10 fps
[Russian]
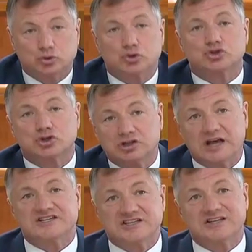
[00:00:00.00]
Но то, что
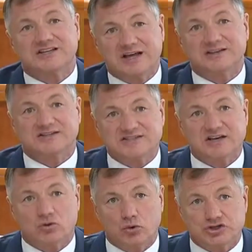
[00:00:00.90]
начатое надо
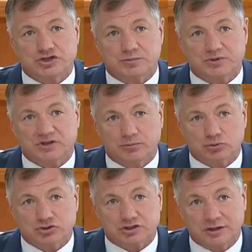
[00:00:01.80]
закончить,
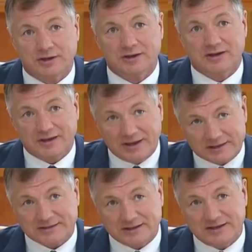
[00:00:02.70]
потому что
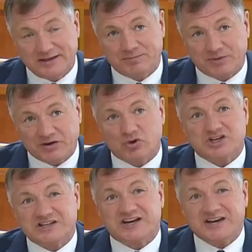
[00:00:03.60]
это и
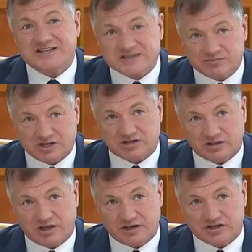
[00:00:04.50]
приводит к рискам
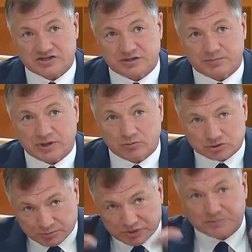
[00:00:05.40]
технологическим,
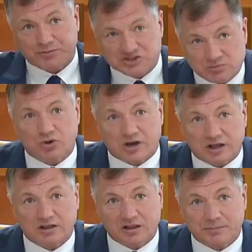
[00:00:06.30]
потому что мы же под
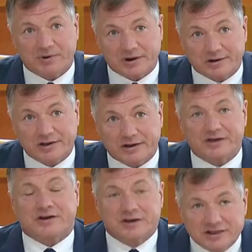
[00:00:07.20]
землей каналы
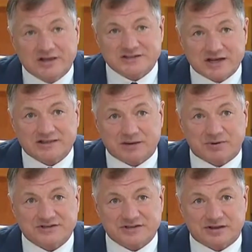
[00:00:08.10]
прорыли, их нельзя
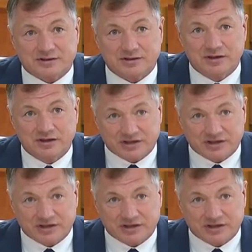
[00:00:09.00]
так бросать